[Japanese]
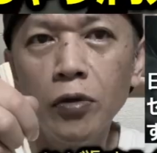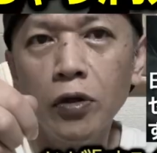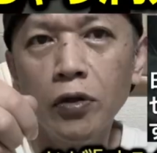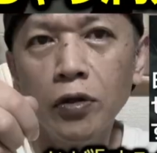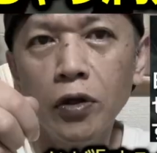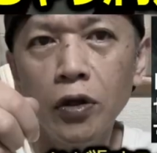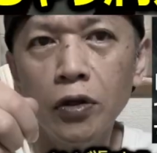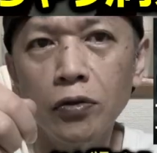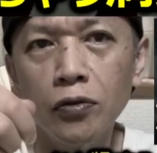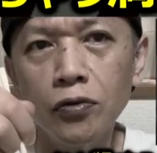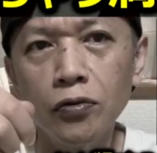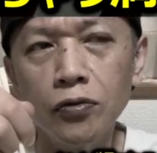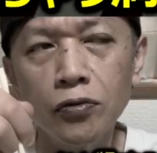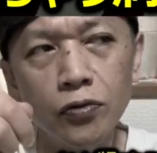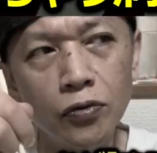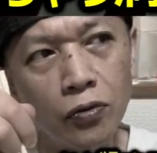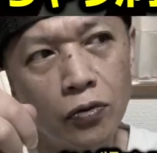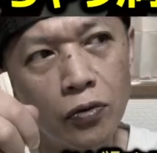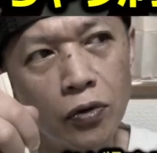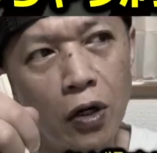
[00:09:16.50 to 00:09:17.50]
型の制
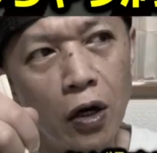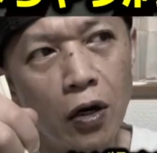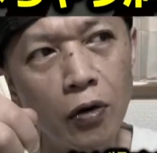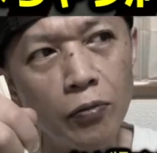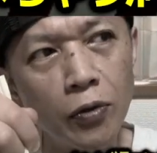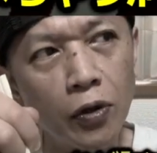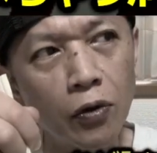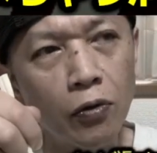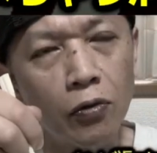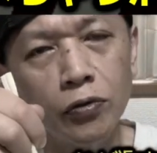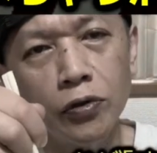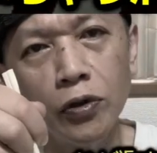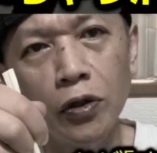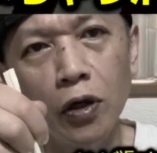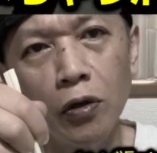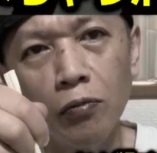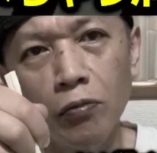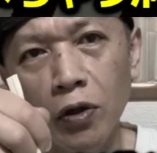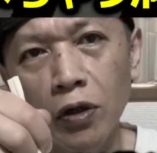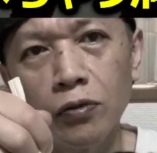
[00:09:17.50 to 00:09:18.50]
約はあったかと思
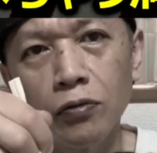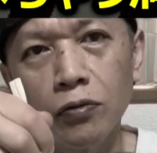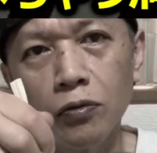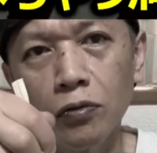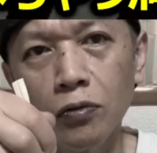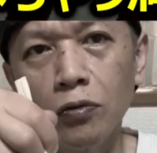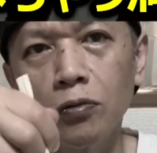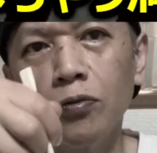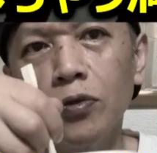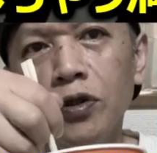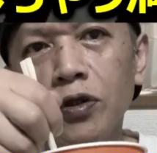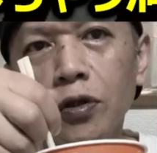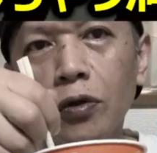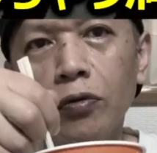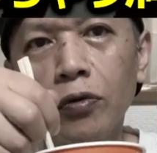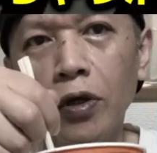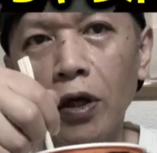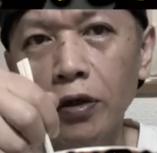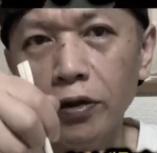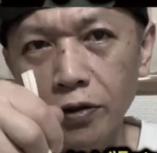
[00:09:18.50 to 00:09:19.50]
いますが、その
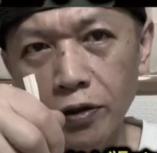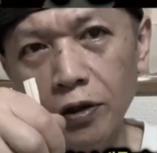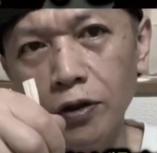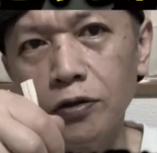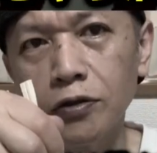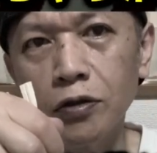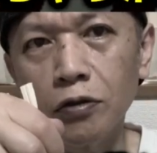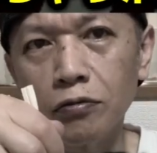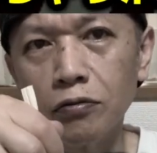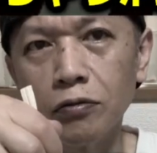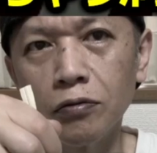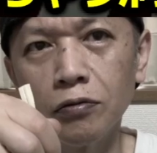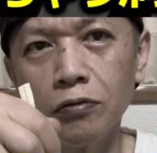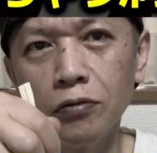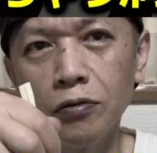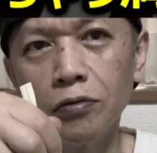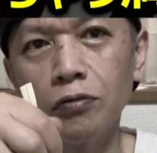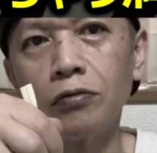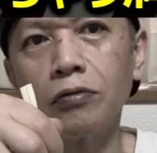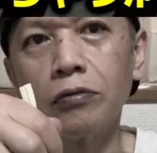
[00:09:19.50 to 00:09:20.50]
中でお
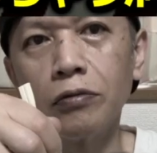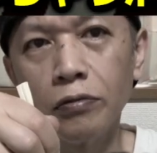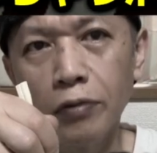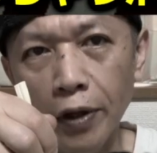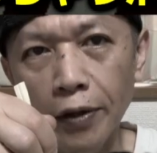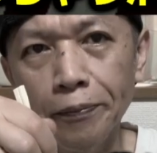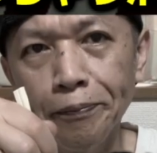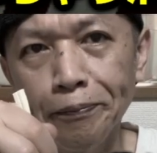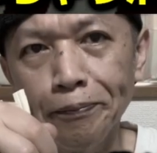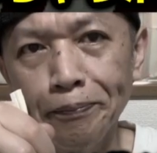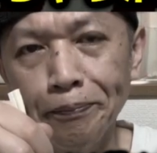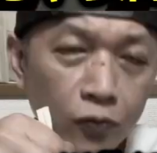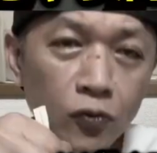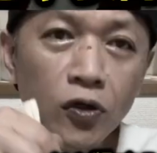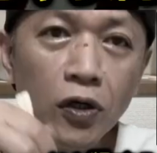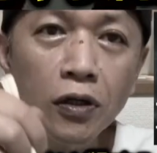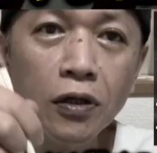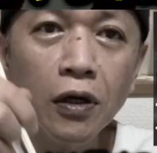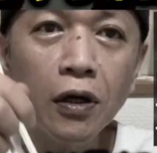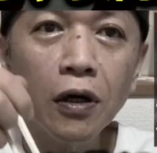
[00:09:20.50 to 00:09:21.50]
店の名前に名
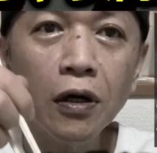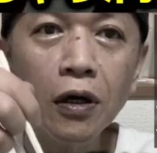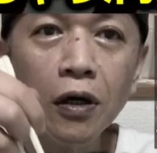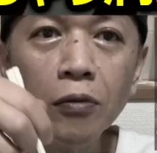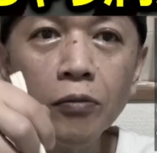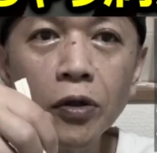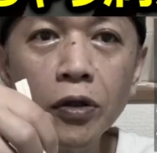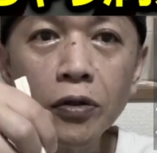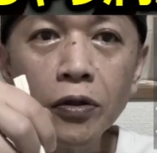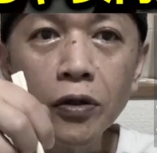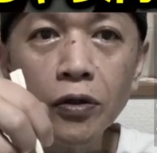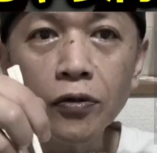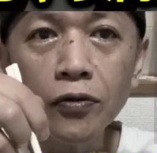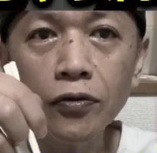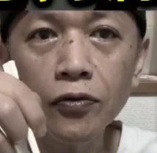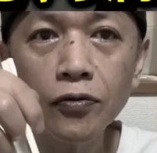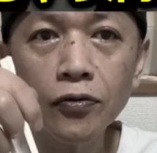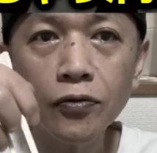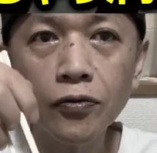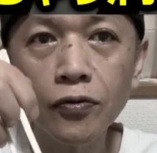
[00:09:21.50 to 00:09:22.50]
前負けせず
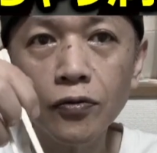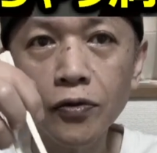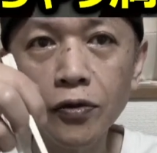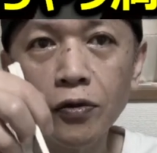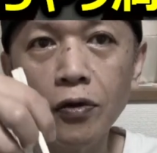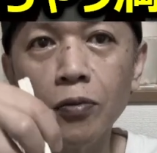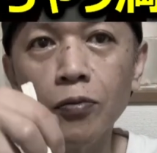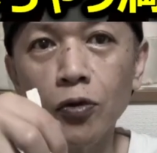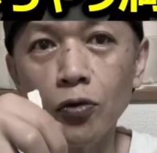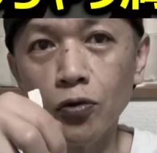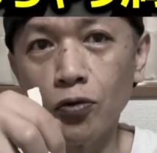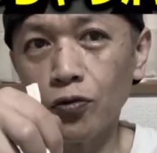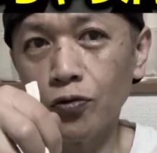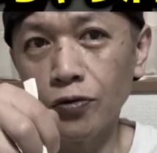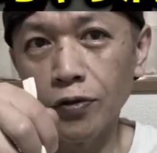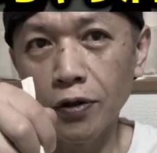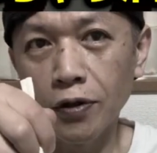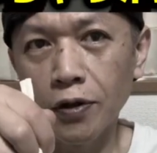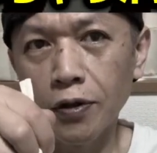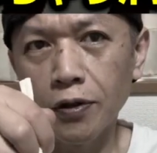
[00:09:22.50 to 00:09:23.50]
にしっかり
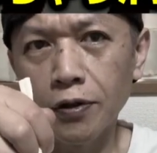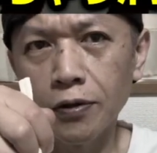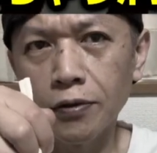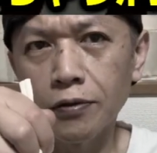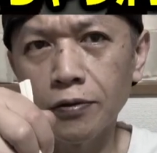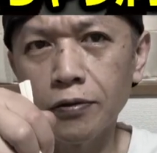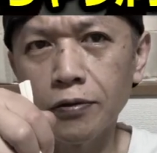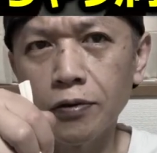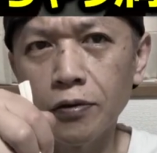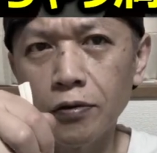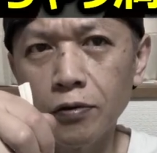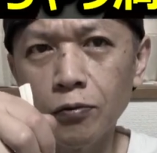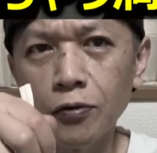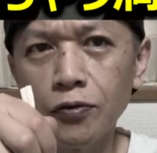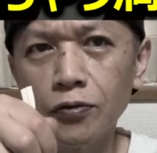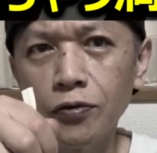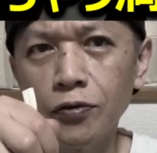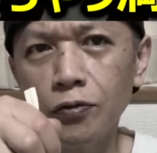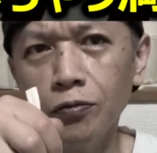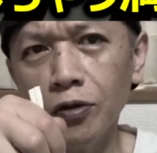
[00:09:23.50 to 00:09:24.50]
満足できま
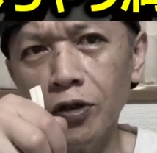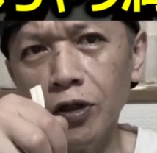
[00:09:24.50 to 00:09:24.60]
した。